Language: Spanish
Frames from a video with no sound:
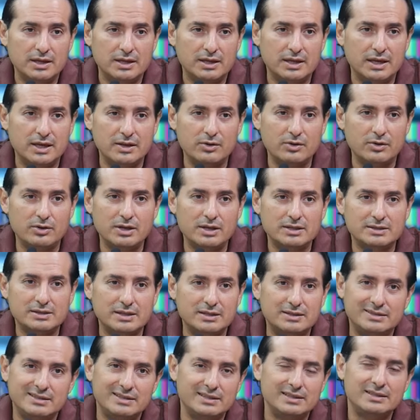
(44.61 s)
que no
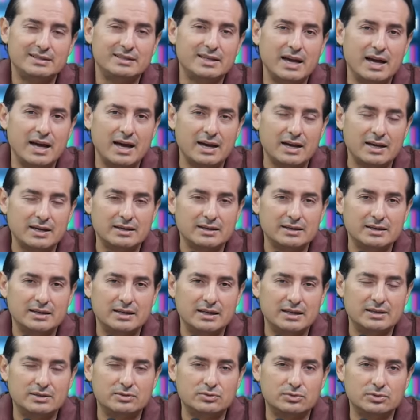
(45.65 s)
necesita
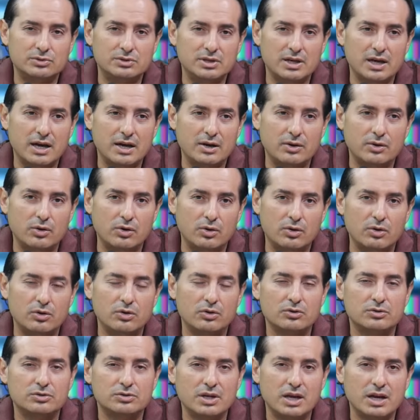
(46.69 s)
escuchar o
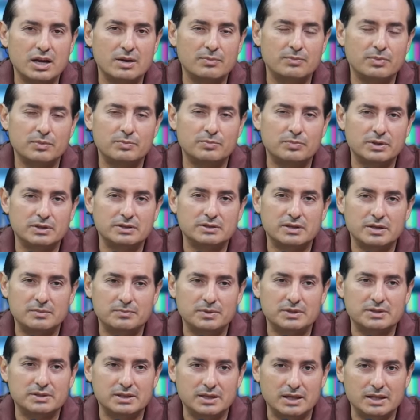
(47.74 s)
conocer la propuesta del
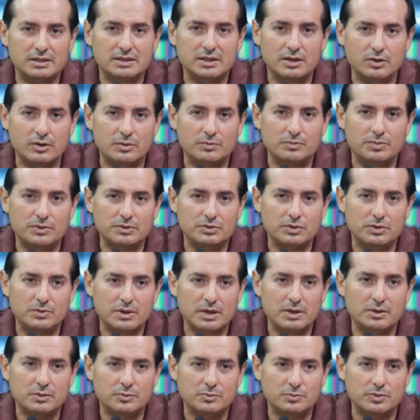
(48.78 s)
presidente López
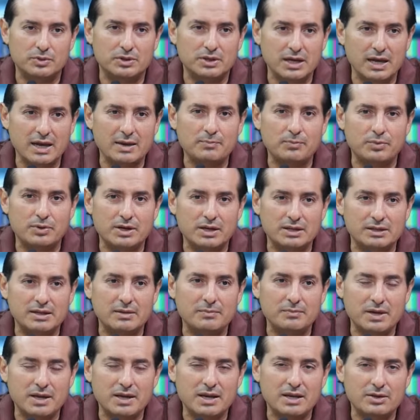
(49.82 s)
Obrador. ¿Por qué? Porque
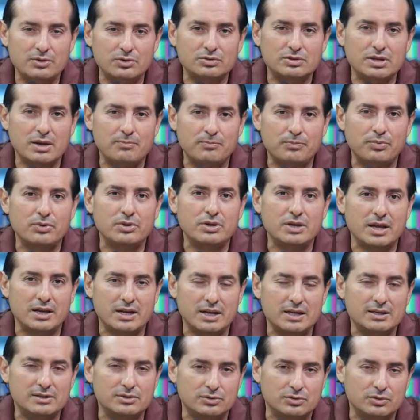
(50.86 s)
también ellos
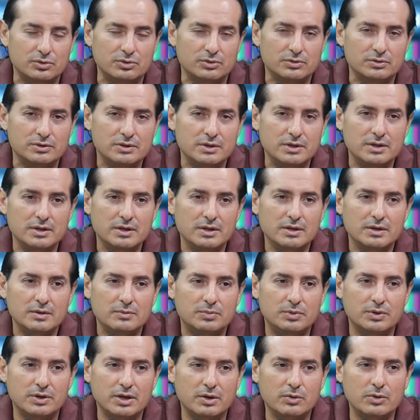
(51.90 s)
apoyan esto.
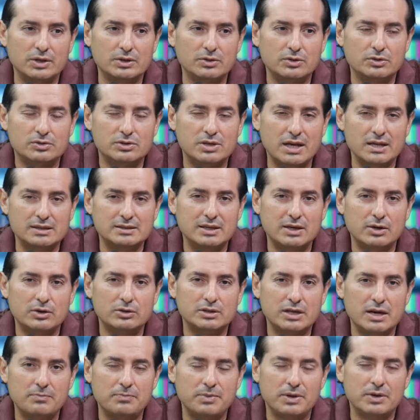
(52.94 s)
Porque cuando se hace
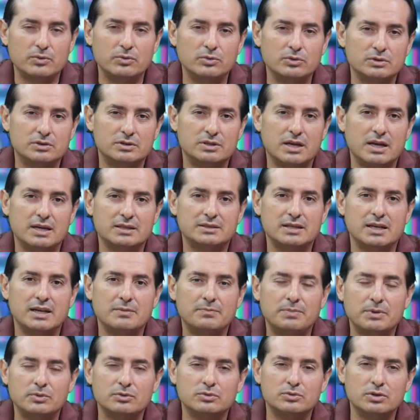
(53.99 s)
otra pregunta, se le
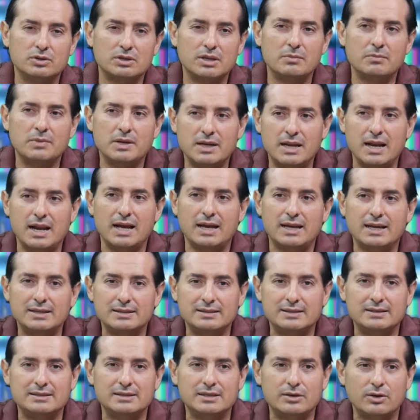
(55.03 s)
preguntó también a la
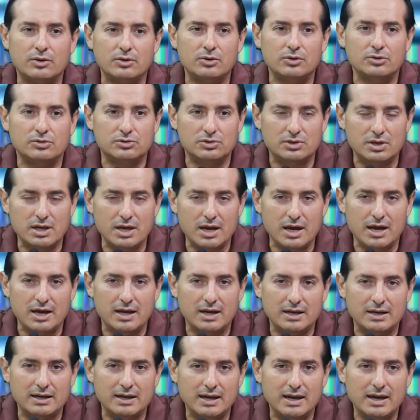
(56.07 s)
gente si conocía
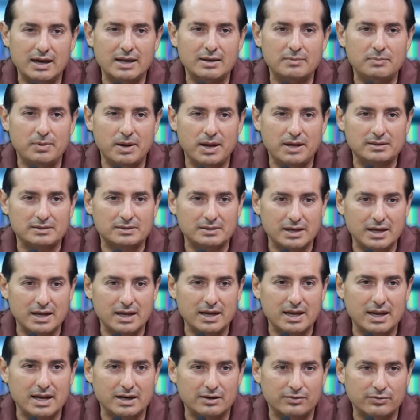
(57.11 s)
el plan C,
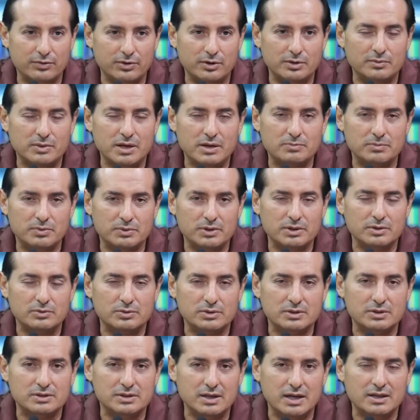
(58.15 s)
la reforma al Poder
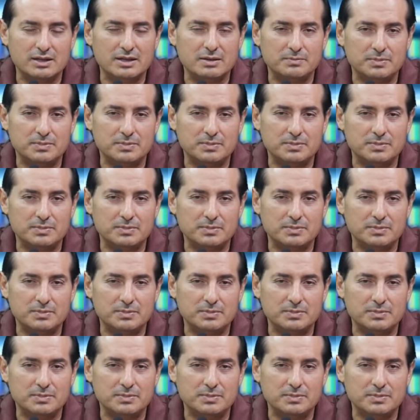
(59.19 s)
Judicial del